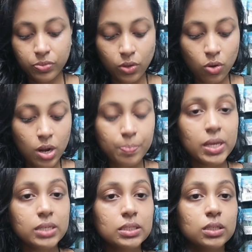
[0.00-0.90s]
और आप
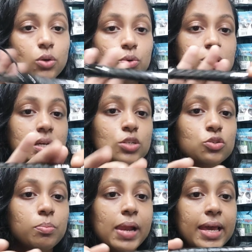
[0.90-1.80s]
देख सकते हो इसका
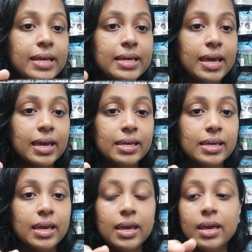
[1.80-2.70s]
जो ब्लैंक है
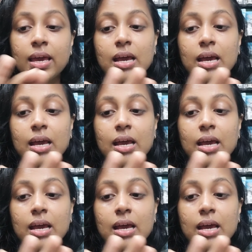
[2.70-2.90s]
ये